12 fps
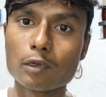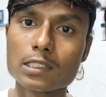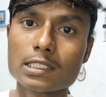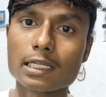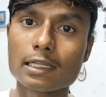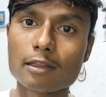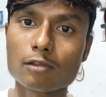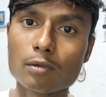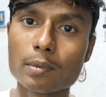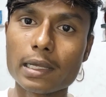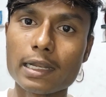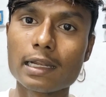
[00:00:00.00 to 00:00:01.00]
पॉलिश करके
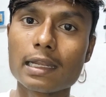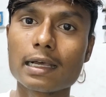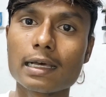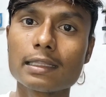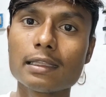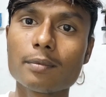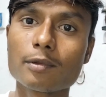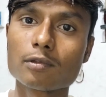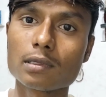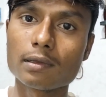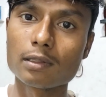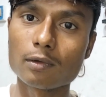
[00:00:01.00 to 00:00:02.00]
इसको बैरिंग लगा दिए
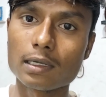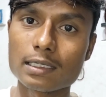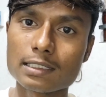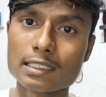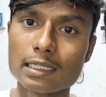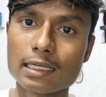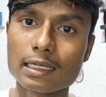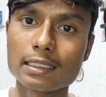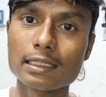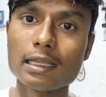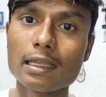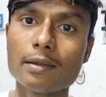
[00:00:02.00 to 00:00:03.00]
फिर उसके बाद वाटर से
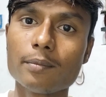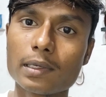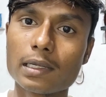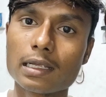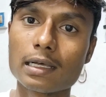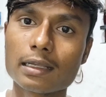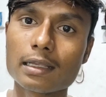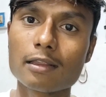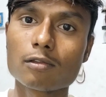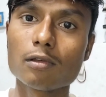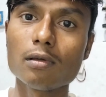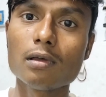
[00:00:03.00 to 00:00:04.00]
लगा दिए एम्पियर लगा
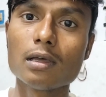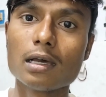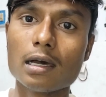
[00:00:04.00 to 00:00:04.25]
के इसको